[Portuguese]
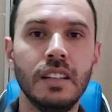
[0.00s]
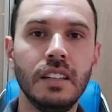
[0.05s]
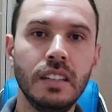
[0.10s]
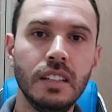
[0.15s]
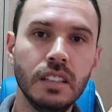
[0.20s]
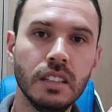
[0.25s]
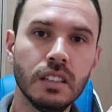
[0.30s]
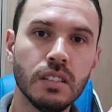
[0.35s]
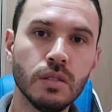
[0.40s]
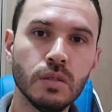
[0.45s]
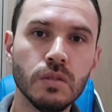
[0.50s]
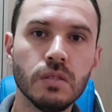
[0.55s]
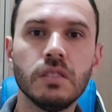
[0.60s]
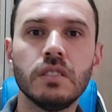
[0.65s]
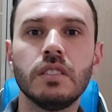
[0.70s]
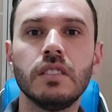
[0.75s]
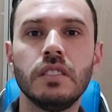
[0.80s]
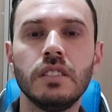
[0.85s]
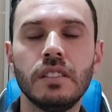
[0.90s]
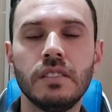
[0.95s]

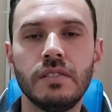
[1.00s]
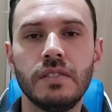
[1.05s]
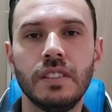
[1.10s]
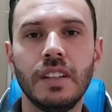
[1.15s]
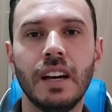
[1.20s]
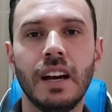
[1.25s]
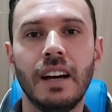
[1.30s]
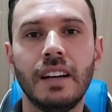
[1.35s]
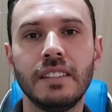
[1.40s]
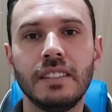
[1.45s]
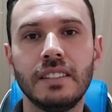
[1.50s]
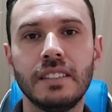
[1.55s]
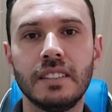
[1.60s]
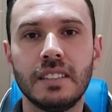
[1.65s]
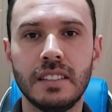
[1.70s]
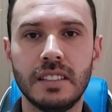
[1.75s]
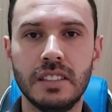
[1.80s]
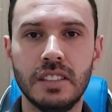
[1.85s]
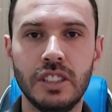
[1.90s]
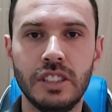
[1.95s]
inclusive as
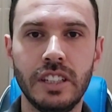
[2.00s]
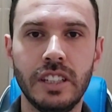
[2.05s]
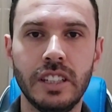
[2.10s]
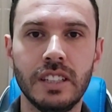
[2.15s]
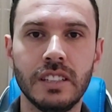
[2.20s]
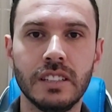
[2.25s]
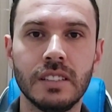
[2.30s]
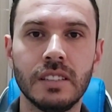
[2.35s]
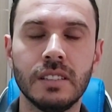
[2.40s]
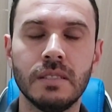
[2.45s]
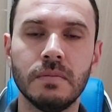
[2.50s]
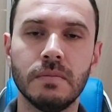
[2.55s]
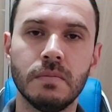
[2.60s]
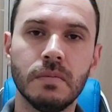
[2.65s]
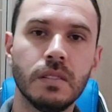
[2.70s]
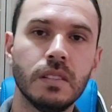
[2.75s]
estrangeiras.